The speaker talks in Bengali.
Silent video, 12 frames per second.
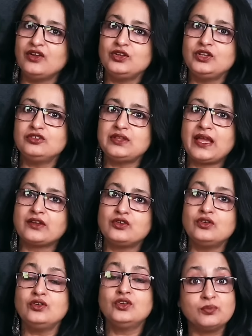তাহলেও
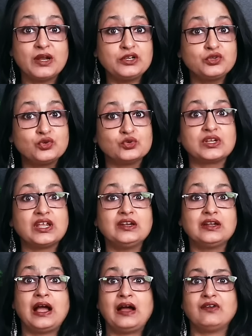দেখো তোমার টোটাল
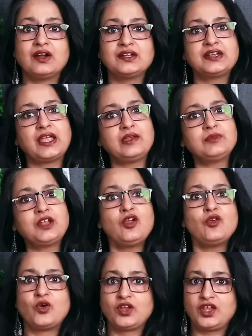খাওয়ার টাইমটা
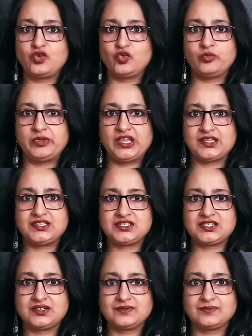অনেক কমে যাচ্ছে